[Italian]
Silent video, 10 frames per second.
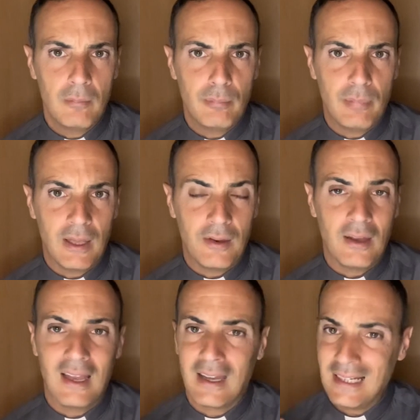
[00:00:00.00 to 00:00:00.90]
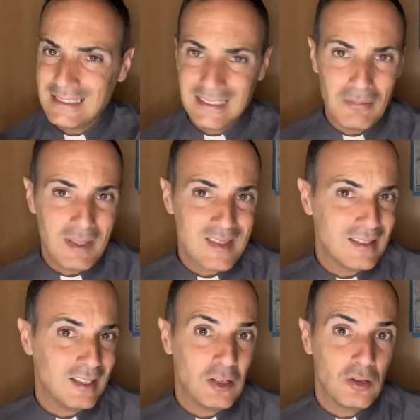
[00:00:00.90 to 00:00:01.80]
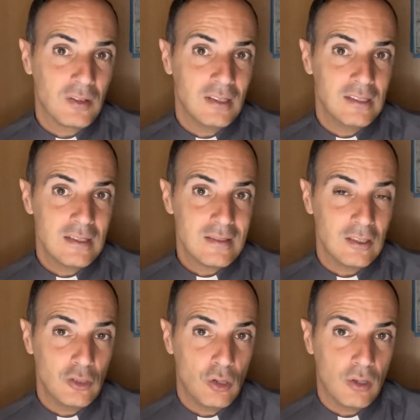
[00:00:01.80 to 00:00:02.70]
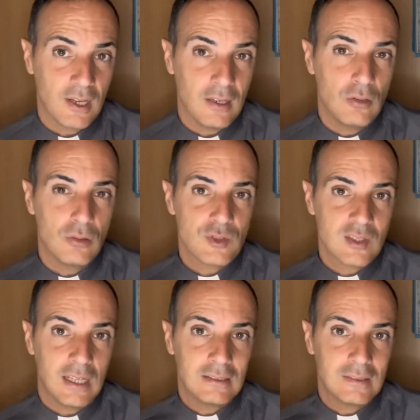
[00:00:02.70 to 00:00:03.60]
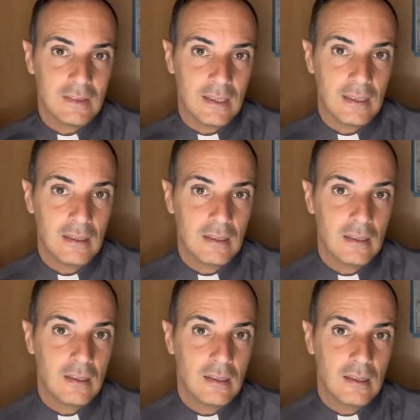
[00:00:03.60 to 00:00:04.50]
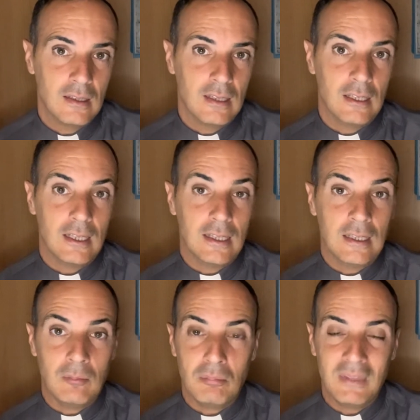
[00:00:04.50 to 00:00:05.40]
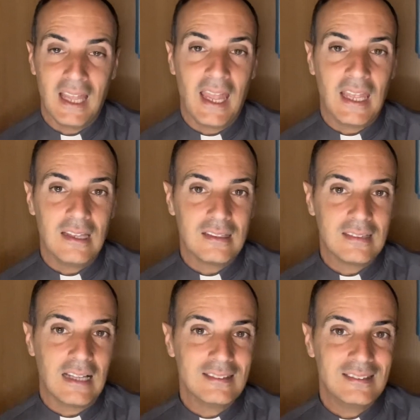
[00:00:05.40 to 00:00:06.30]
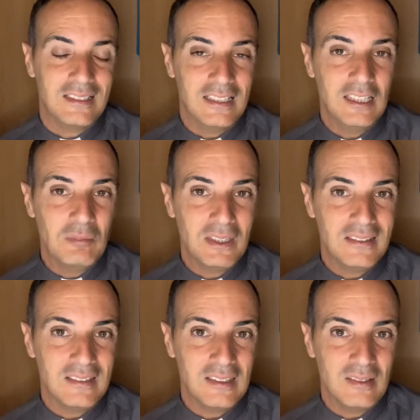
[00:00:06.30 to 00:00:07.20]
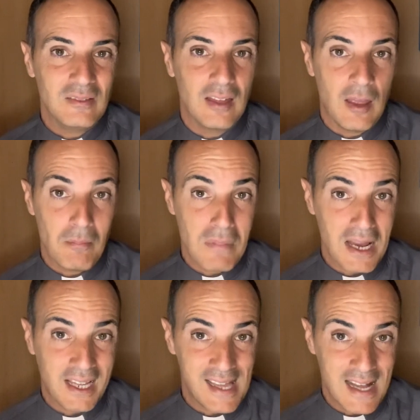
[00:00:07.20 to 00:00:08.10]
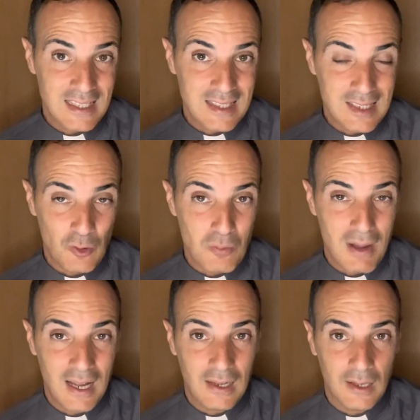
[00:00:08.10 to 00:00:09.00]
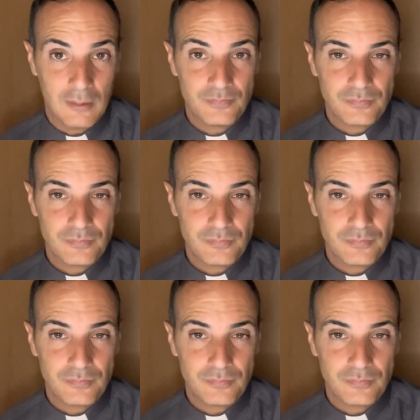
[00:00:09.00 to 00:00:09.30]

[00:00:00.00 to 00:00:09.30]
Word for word: per la grande misericordia del Signore, nonostante i miei tanti limiti, e mancanze umane.